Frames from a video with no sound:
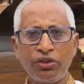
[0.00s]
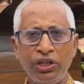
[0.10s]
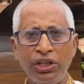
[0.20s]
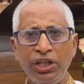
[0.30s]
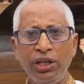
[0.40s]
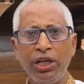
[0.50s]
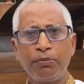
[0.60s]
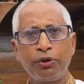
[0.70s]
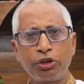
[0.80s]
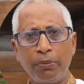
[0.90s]
তিনি
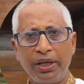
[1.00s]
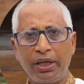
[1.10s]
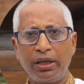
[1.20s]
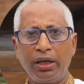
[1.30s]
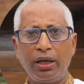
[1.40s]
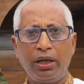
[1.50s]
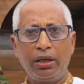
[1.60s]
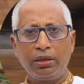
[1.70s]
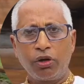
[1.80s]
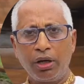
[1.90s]
প্রথমে
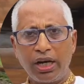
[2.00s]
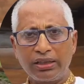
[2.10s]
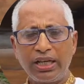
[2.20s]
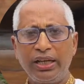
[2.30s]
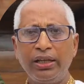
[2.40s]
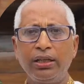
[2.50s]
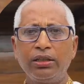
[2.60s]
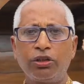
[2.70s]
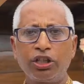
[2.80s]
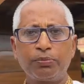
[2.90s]
কলকাতায়
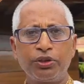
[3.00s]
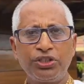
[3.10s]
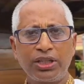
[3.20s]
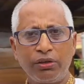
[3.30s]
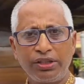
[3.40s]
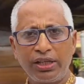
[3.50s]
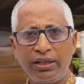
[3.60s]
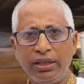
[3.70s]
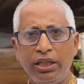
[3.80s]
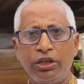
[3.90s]
রথ প্রতিষ্ঠা
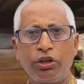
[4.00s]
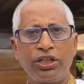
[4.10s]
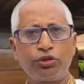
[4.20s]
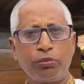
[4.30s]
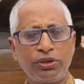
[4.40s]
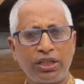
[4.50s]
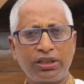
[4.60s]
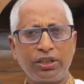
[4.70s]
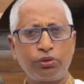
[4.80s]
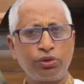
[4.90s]
করেছিলেন রথের
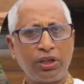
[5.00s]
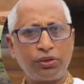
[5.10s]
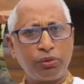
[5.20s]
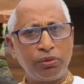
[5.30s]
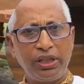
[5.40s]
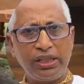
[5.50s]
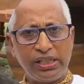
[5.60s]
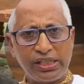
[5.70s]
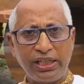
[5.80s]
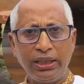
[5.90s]
শুভযাত্রা সূচনা শুরু হয়ে
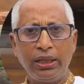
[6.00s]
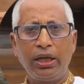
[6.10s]
গিয়েছে